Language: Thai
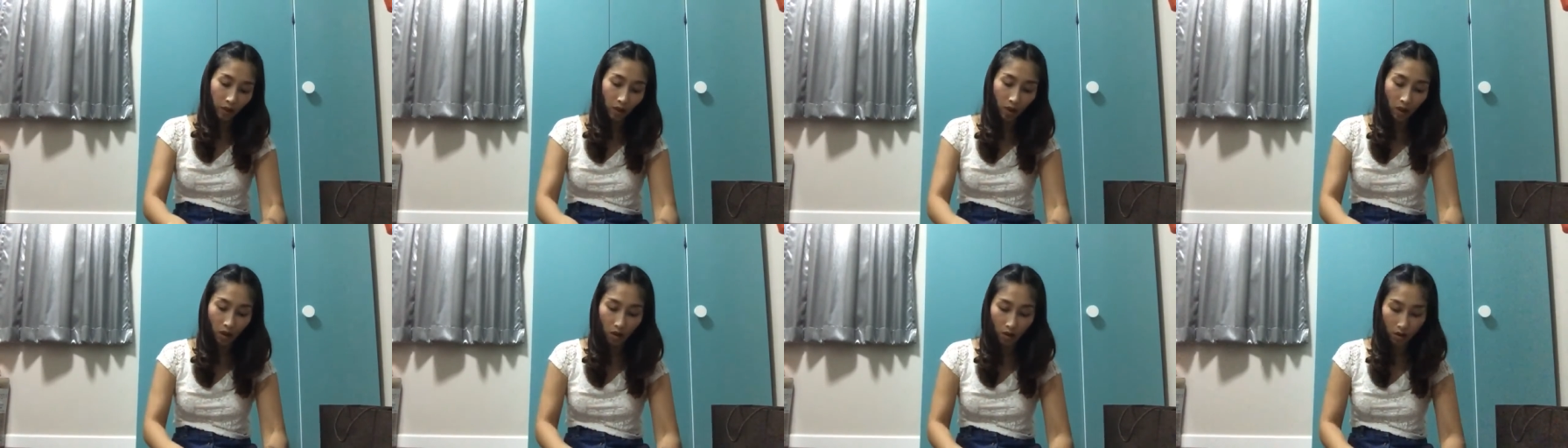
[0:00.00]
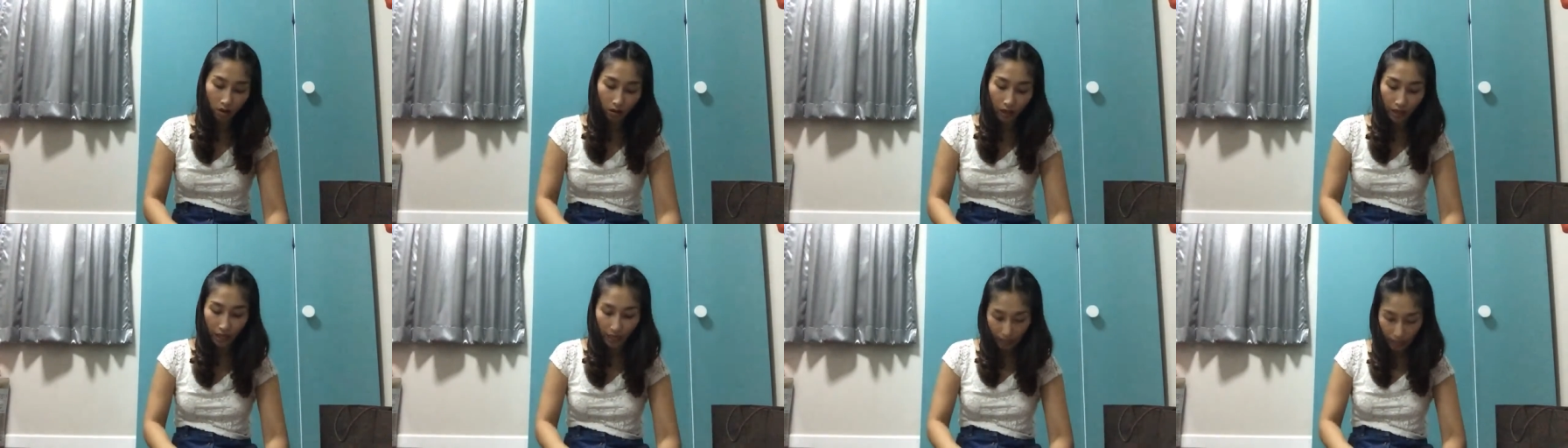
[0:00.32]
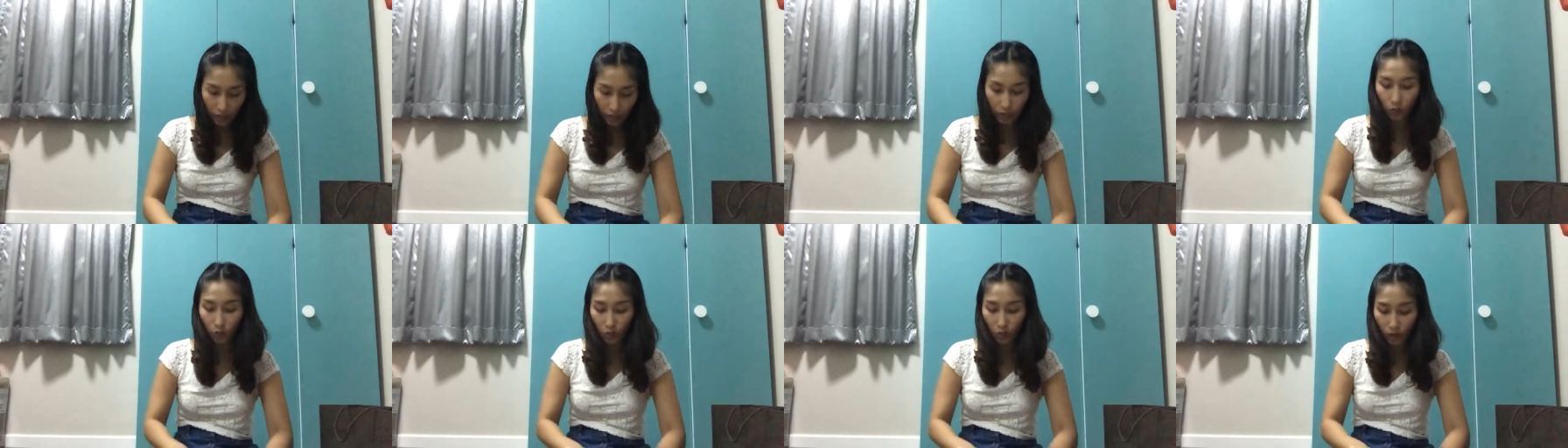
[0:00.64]
ก็กระดาษ
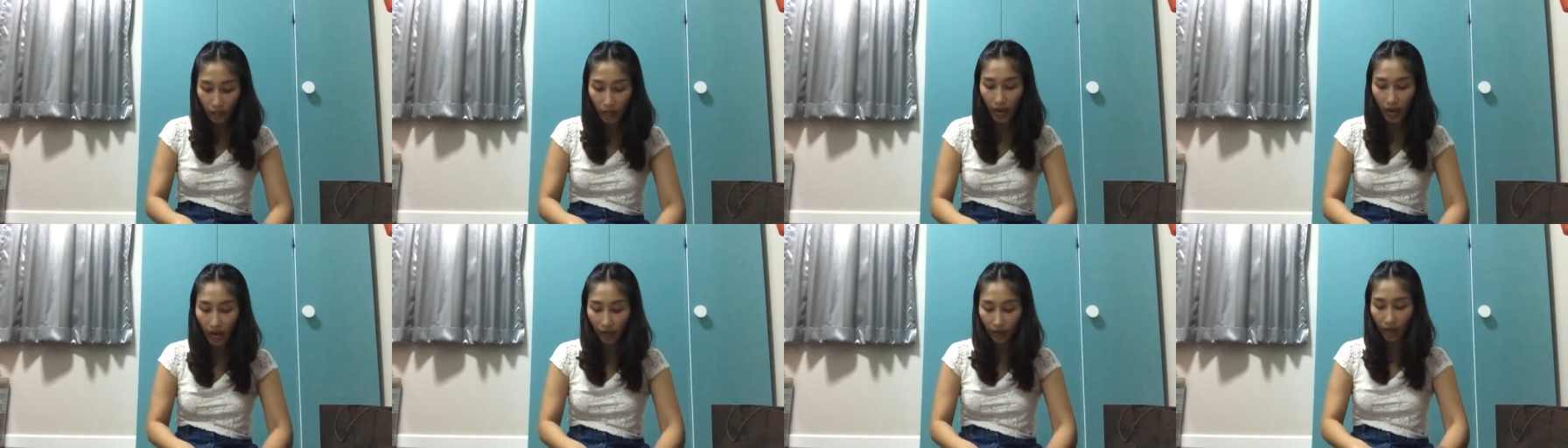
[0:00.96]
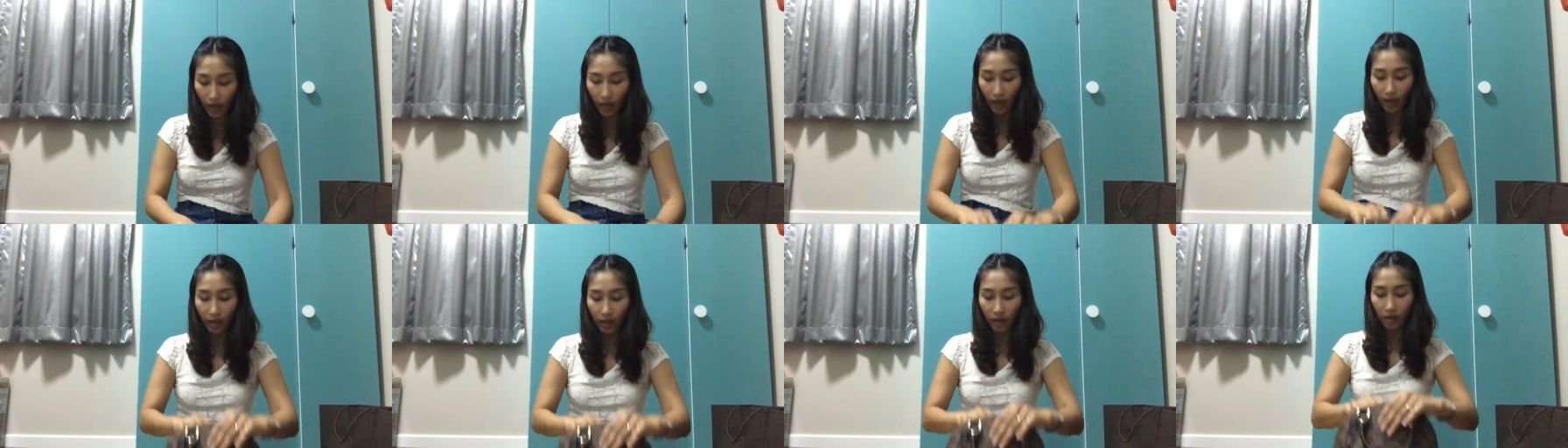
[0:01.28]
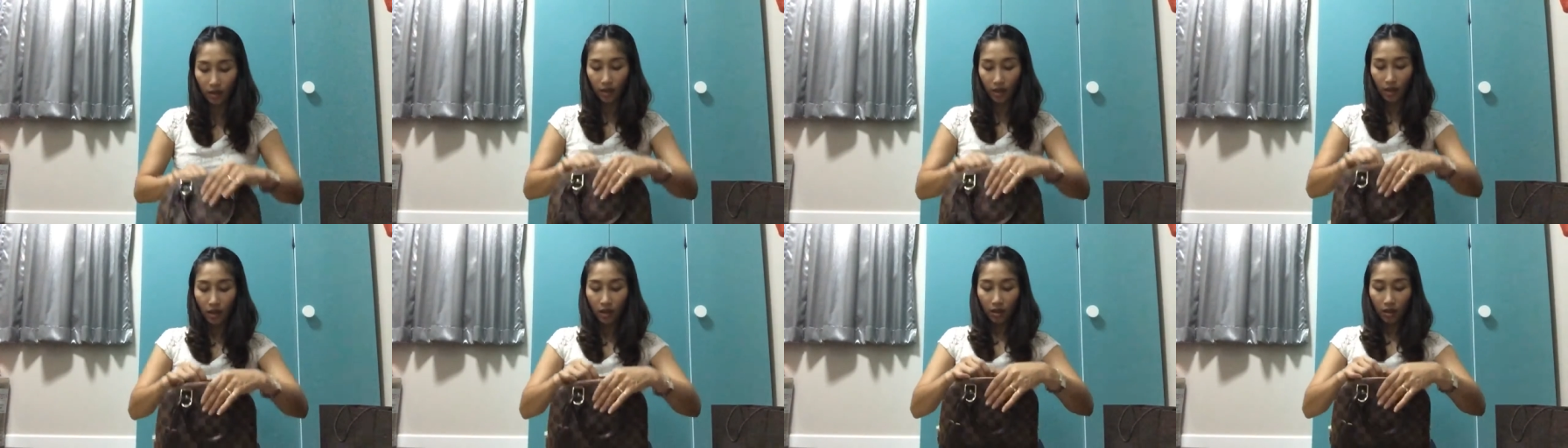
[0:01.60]
ทิชชู่ก็ได้นะคะ
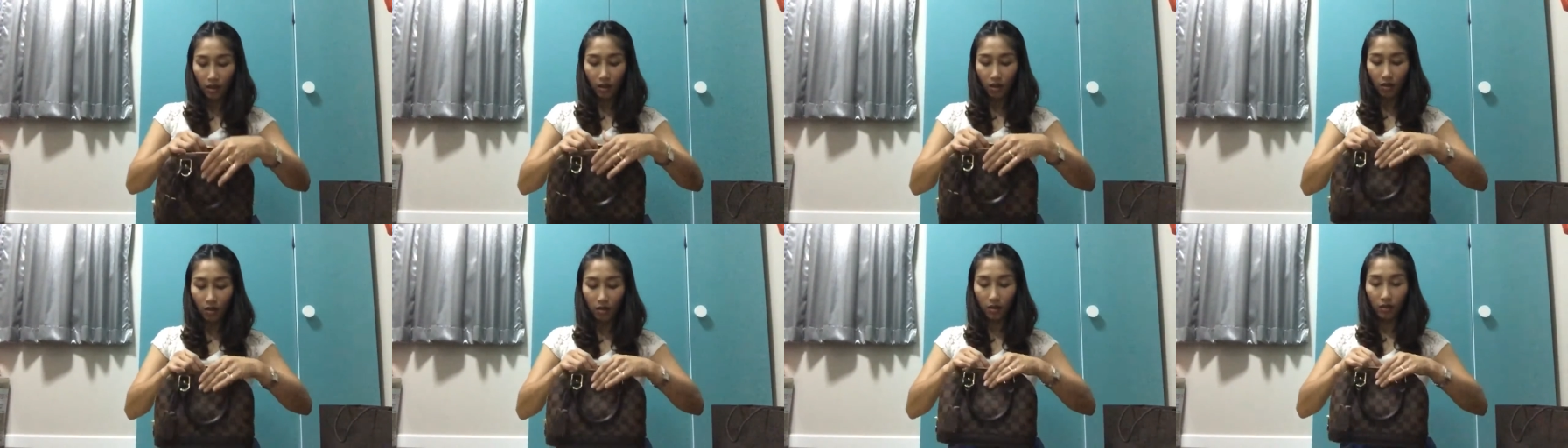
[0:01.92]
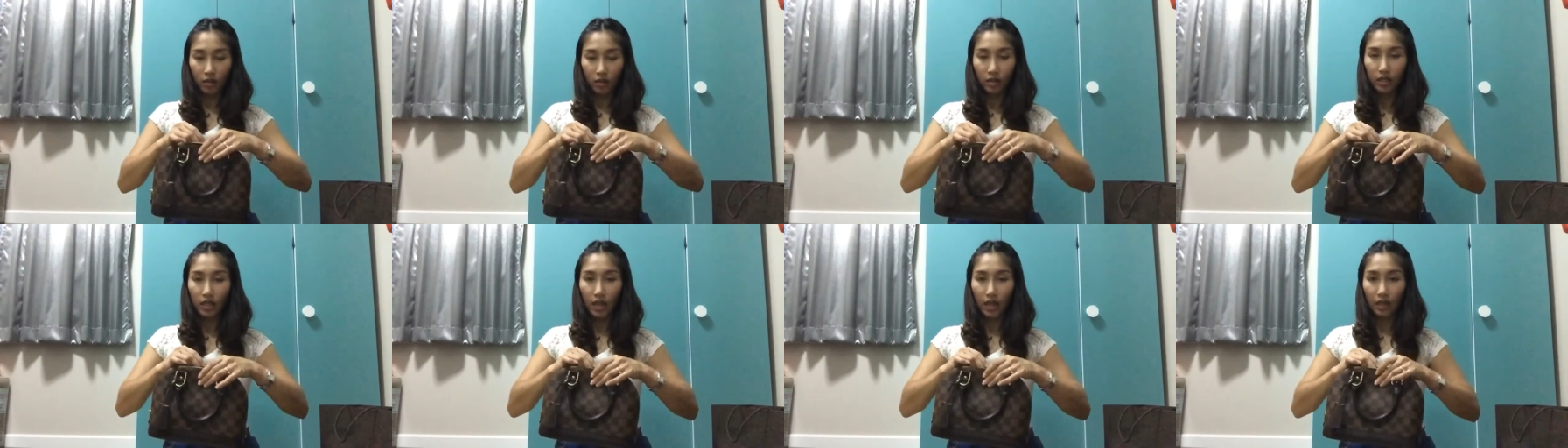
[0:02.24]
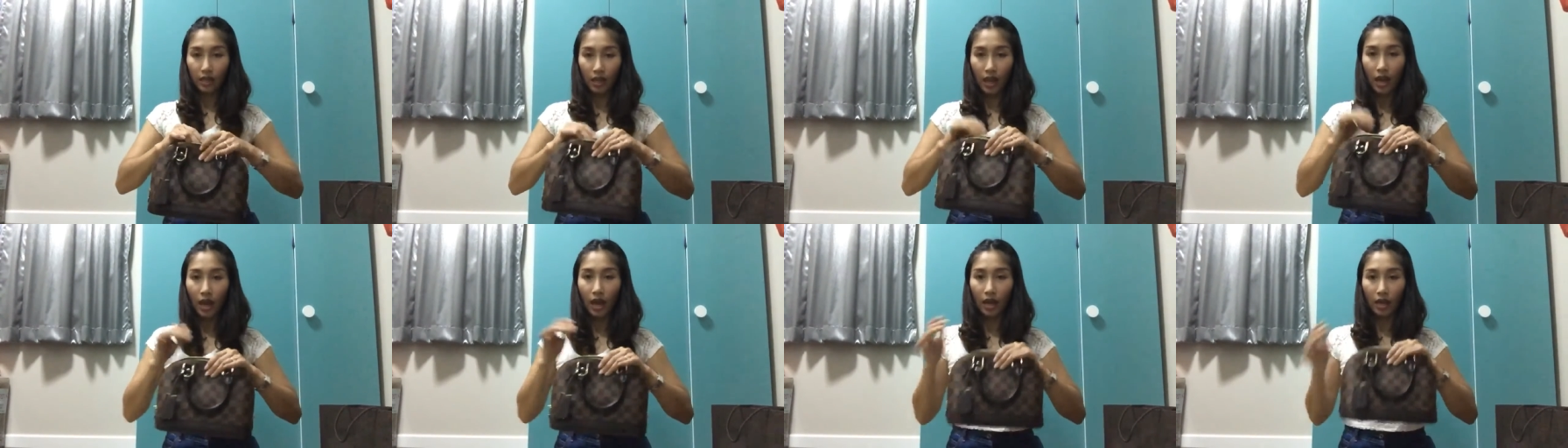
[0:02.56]
ก็ก็ใส่
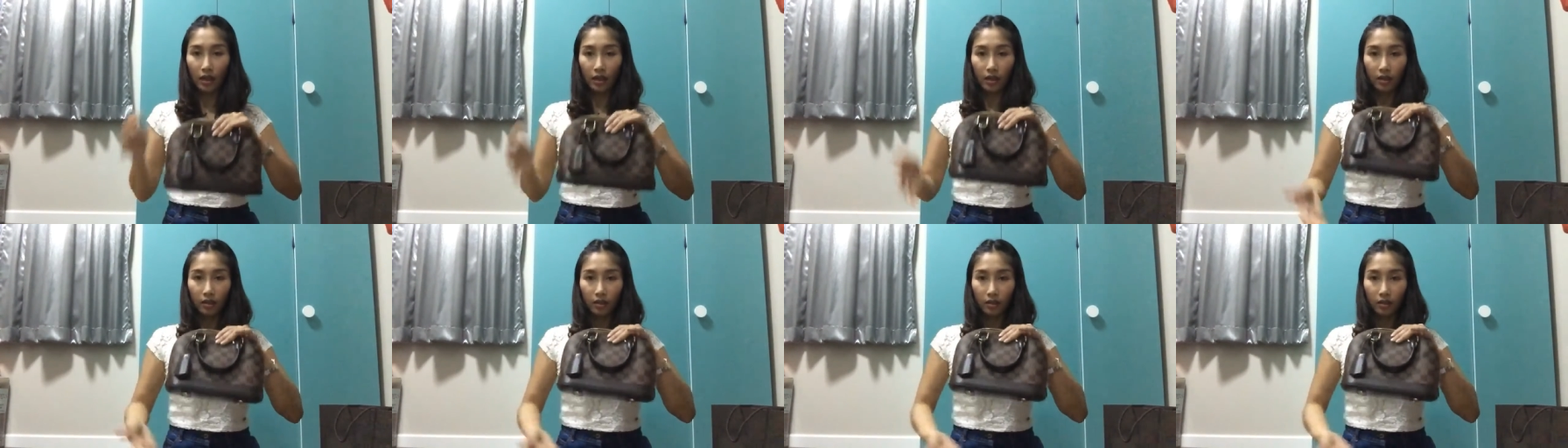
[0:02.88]
ได้